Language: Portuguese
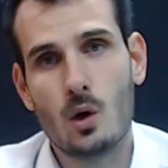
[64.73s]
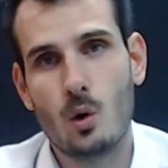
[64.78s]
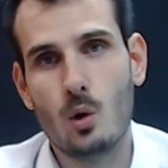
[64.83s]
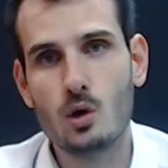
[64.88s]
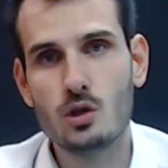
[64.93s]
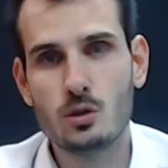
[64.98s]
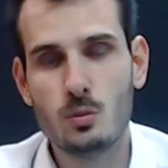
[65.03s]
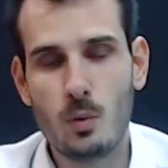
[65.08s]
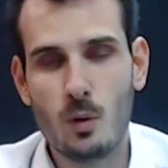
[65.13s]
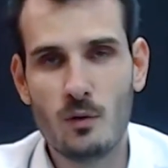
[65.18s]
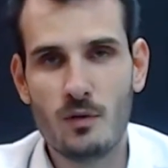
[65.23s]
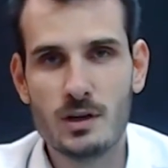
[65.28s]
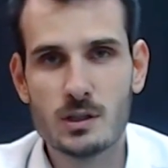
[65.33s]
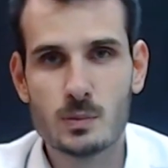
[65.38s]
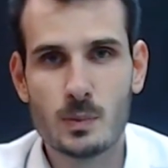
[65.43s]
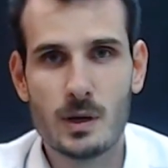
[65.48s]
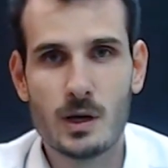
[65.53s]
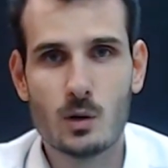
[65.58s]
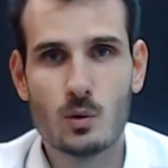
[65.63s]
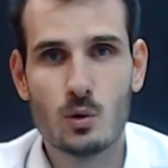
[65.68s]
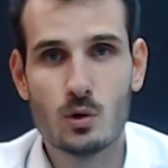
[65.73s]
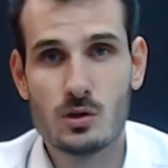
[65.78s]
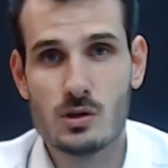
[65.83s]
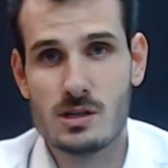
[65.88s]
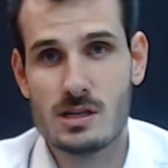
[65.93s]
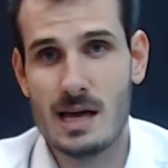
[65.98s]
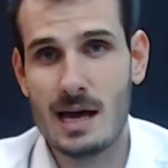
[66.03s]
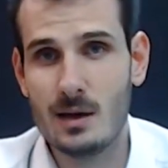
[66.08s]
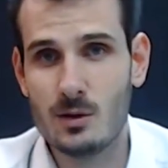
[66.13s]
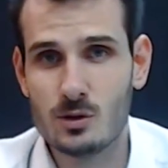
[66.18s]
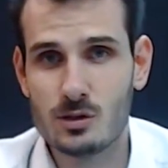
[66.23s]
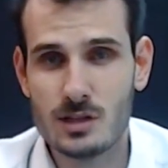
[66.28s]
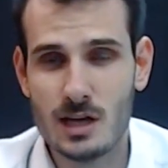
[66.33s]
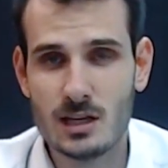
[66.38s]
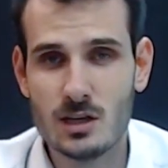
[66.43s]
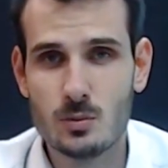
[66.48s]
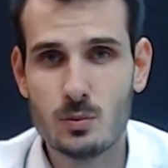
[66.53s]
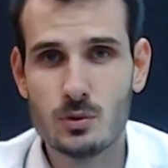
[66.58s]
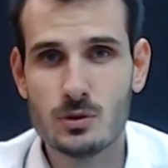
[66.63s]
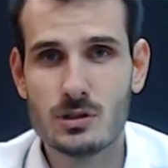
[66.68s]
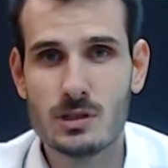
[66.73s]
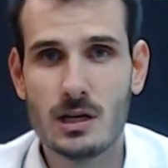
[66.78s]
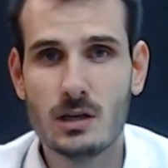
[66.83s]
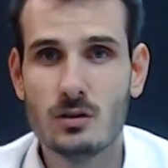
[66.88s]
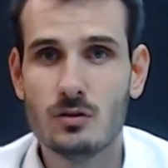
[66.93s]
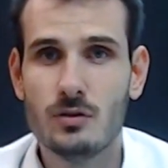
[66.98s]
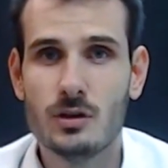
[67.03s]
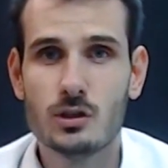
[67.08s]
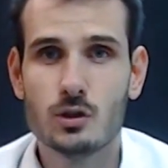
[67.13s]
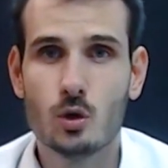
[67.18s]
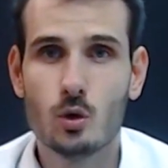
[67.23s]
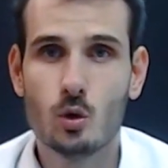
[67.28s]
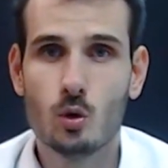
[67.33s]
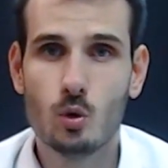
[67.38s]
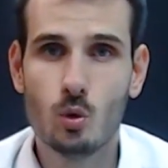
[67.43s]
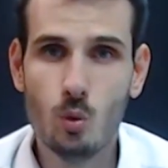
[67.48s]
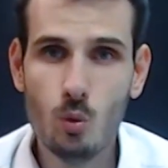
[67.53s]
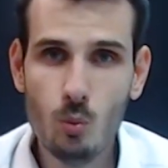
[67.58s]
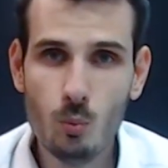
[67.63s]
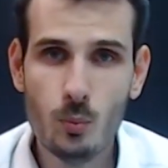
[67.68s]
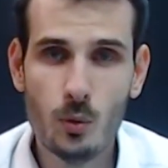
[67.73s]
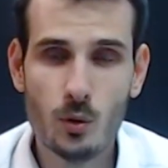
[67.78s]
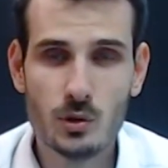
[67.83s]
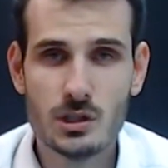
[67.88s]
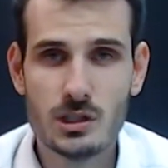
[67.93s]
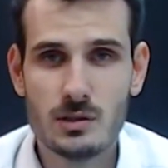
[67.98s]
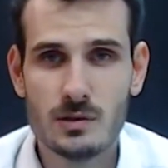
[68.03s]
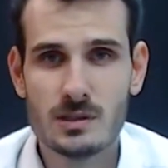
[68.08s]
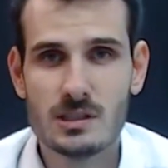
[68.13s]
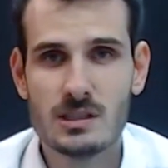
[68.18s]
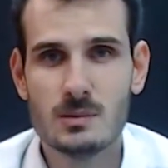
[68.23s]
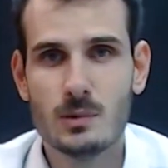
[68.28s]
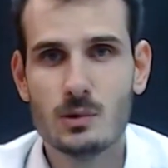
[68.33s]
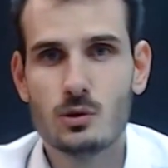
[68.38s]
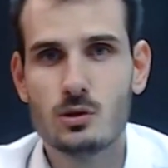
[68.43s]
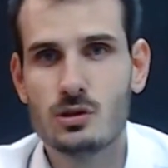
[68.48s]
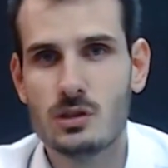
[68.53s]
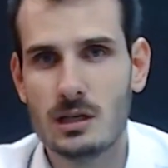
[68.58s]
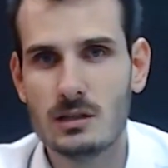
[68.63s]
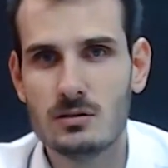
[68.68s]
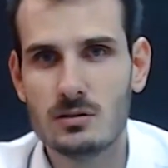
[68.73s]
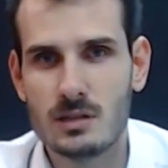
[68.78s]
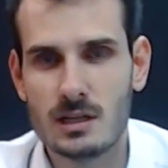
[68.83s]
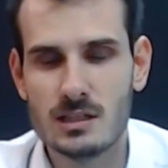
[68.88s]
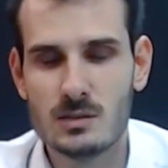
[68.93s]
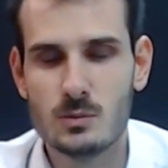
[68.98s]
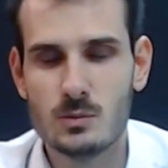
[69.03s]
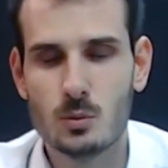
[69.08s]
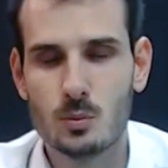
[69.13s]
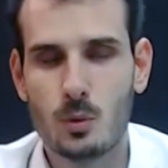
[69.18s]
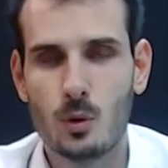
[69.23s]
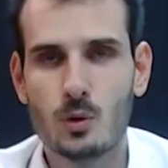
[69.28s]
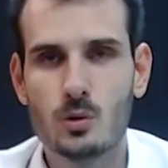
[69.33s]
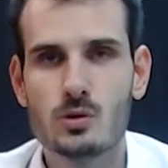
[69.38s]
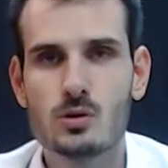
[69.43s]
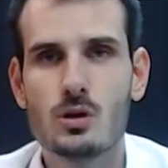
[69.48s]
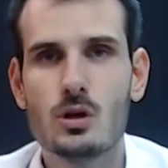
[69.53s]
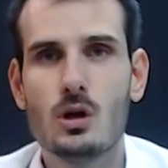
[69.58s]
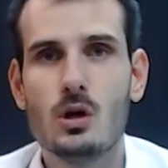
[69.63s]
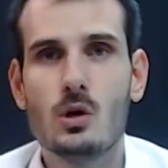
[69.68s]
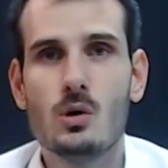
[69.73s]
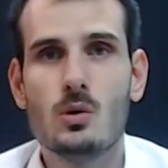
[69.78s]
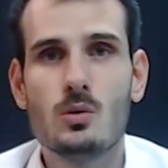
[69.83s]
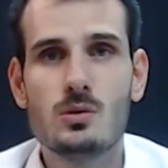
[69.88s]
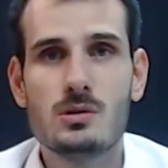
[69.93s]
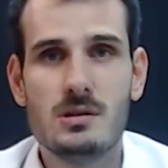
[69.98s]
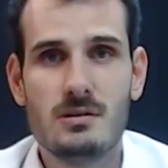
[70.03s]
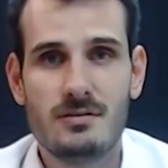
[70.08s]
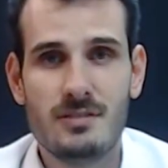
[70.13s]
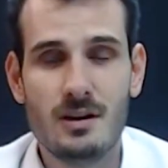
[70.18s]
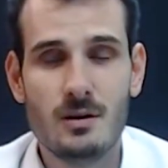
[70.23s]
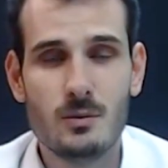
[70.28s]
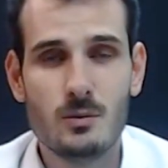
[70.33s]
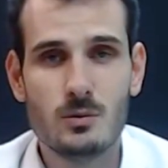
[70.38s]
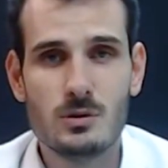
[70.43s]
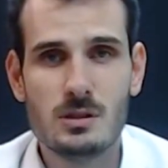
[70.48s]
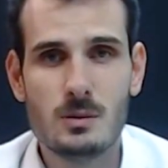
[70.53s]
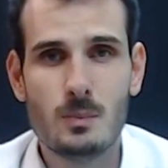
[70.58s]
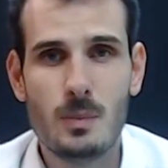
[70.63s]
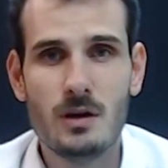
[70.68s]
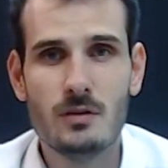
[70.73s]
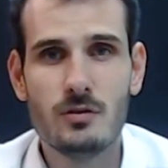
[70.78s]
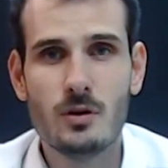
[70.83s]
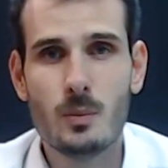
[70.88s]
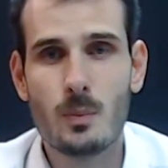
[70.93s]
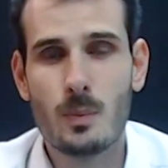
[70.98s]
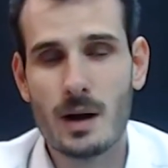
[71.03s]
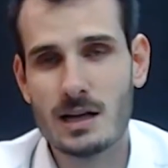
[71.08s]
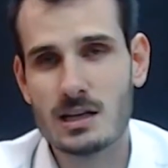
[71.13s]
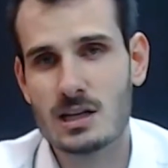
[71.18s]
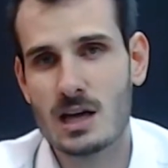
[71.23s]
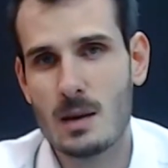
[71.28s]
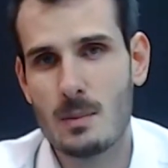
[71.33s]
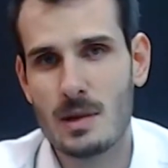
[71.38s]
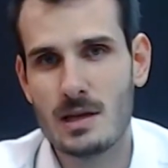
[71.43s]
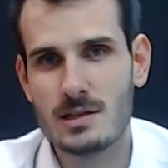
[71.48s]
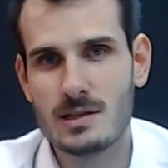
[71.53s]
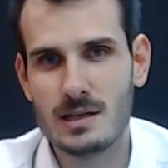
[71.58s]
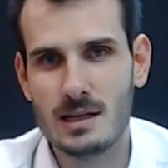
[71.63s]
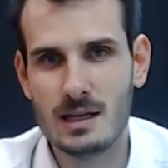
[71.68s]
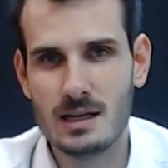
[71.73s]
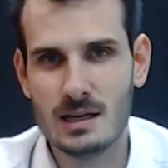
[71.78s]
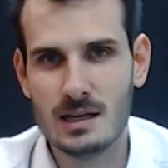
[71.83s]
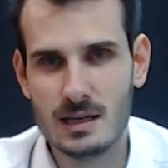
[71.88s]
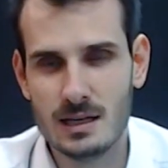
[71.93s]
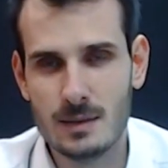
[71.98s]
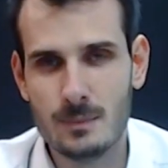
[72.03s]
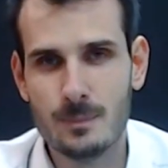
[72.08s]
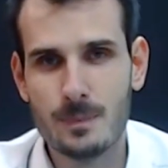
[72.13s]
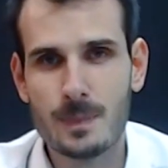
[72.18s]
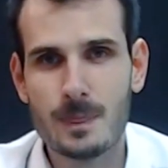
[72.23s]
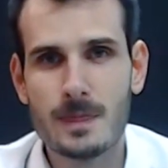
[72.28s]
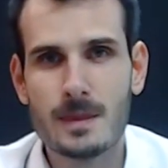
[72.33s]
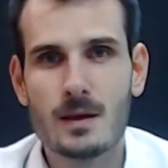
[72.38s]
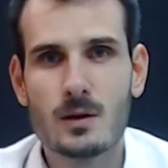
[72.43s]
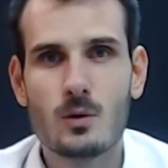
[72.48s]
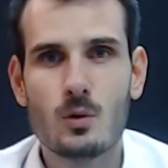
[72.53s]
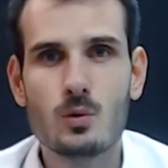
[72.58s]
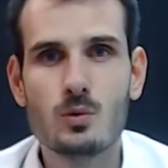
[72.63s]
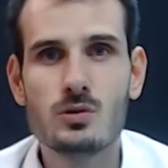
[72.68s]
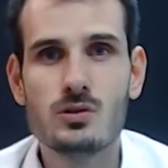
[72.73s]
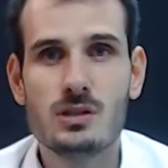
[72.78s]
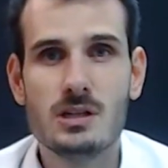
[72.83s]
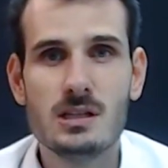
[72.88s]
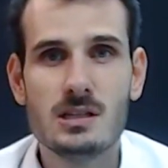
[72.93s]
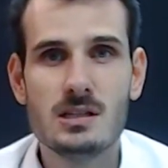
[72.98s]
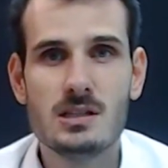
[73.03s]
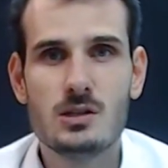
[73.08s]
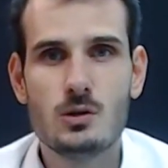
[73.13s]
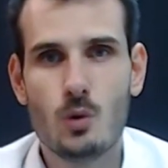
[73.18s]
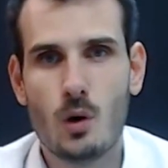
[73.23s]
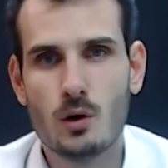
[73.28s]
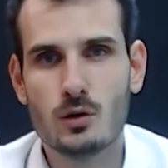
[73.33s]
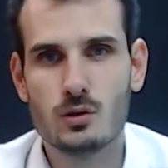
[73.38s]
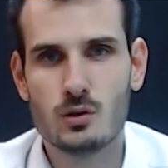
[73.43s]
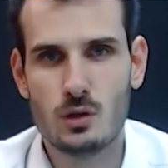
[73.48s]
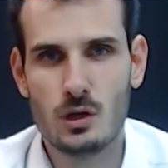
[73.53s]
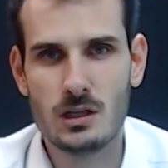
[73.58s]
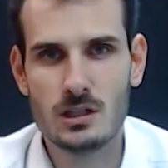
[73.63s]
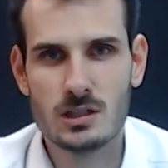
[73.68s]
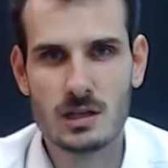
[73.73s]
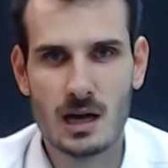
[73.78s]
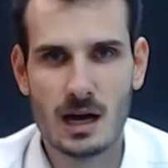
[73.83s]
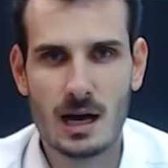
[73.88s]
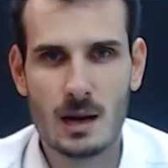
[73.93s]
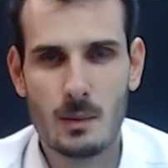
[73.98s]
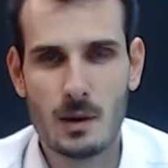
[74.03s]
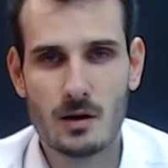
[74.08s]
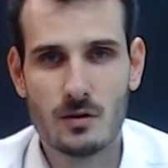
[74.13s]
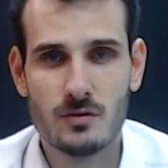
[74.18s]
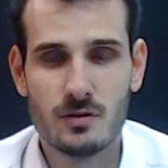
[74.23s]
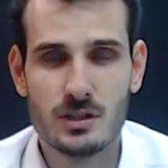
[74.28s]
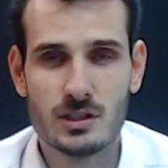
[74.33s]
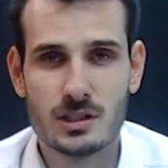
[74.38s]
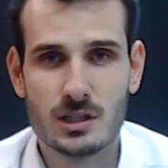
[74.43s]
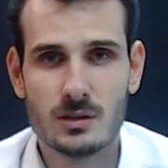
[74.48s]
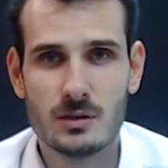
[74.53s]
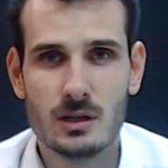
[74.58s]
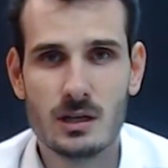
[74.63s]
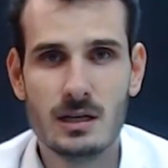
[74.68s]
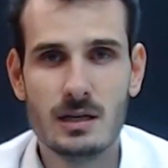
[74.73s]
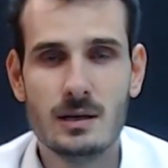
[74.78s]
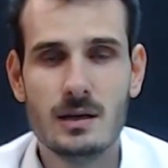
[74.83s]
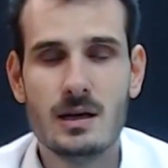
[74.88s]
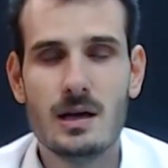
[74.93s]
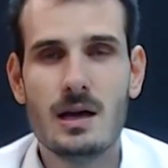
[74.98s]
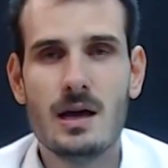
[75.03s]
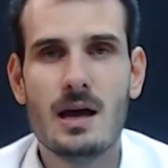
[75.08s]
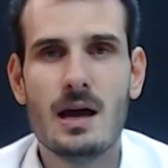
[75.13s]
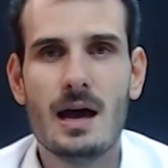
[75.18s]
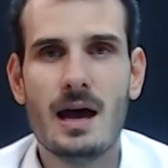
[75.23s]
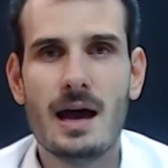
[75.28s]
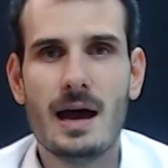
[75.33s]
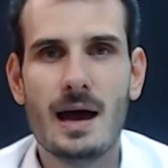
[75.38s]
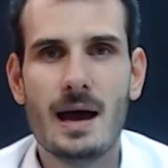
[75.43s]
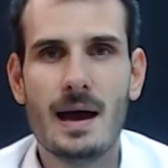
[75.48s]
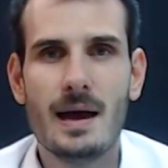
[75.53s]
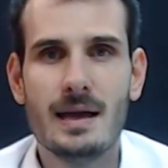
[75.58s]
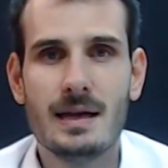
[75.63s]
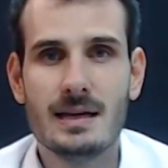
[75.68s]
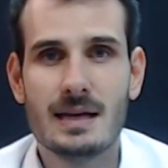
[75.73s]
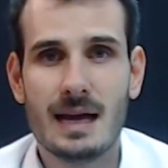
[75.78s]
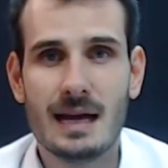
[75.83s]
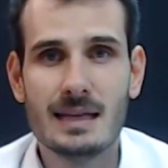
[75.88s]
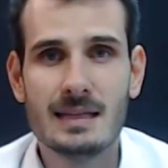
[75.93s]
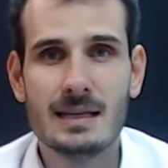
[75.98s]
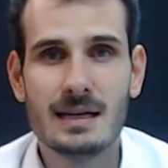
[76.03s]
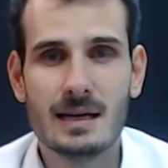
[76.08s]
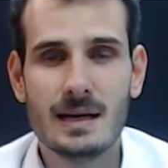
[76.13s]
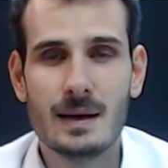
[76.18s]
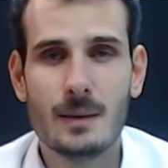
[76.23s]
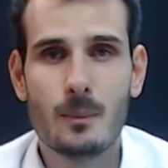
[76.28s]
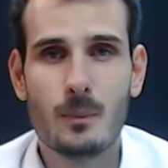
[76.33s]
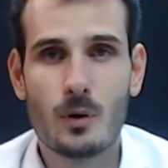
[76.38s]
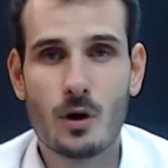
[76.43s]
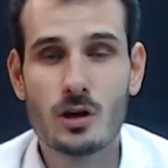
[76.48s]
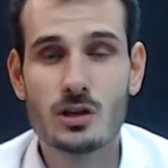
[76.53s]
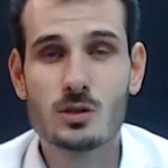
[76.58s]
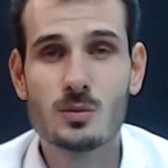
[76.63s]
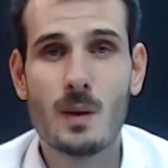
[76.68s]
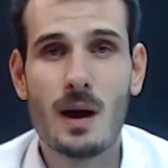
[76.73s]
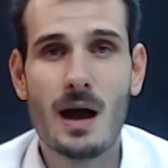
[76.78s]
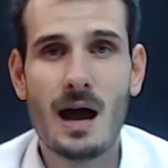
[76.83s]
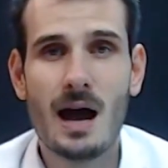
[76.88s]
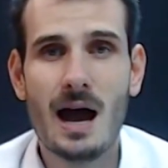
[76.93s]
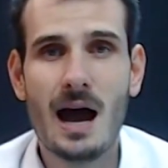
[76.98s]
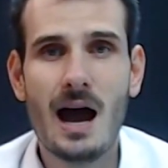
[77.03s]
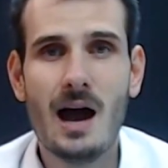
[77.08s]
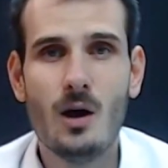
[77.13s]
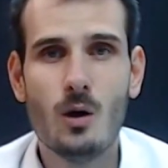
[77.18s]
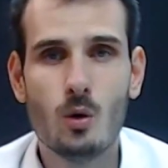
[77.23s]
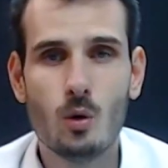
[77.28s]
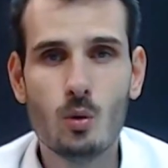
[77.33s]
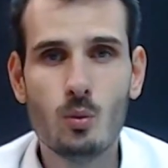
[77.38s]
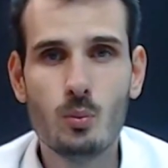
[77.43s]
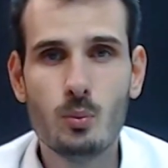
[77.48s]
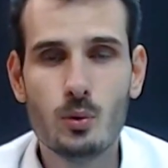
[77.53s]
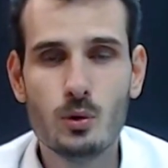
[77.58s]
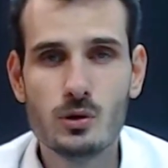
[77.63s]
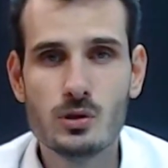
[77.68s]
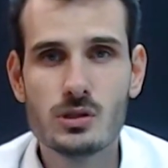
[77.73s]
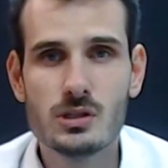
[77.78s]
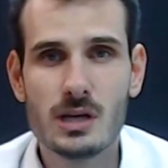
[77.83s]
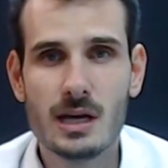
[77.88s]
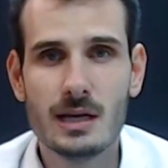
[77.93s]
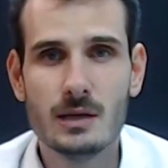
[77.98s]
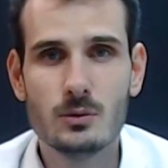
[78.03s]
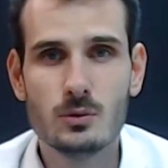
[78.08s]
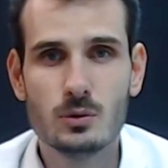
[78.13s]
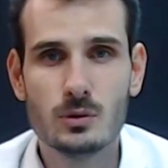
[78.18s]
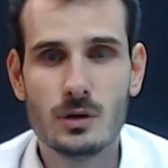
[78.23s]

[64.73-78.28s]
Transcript: hoje o Bovespa recuou 0,7% e fechou um pontinho acima dos 103 mil pontos. O desempenho foi praticamente em linha aí com os índices de Wall Street que acabaram fechando ali é, em queda próxima a 1%.